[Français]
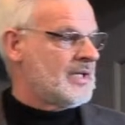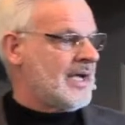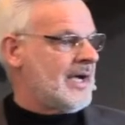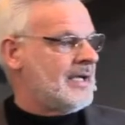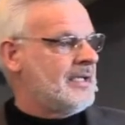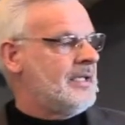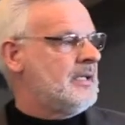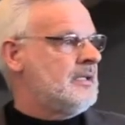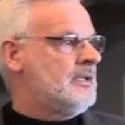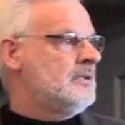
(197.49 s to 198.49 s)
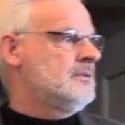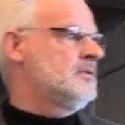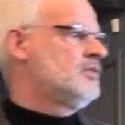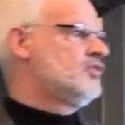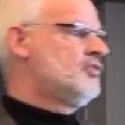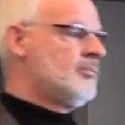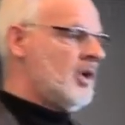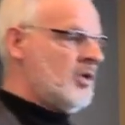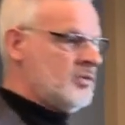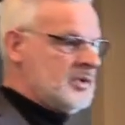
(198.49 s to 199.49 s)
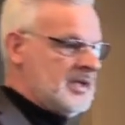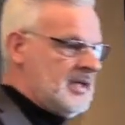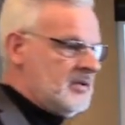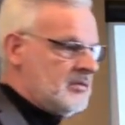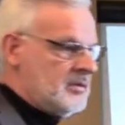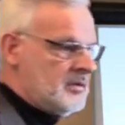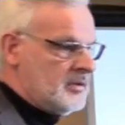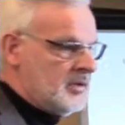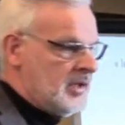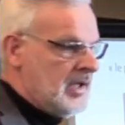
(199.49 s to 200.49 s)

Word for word: tranquille du monde qui tourne